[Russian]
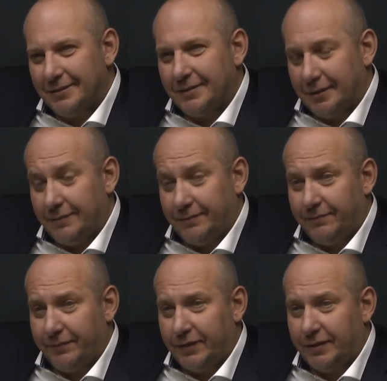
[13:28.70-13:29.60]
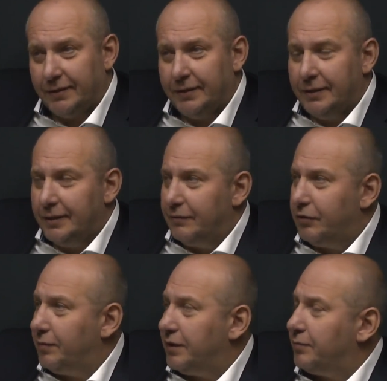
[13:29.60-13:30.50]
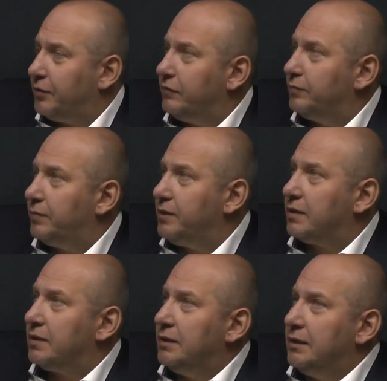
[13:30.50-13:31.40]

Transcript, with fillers: Да, да. да. Ну, я, я приведу пример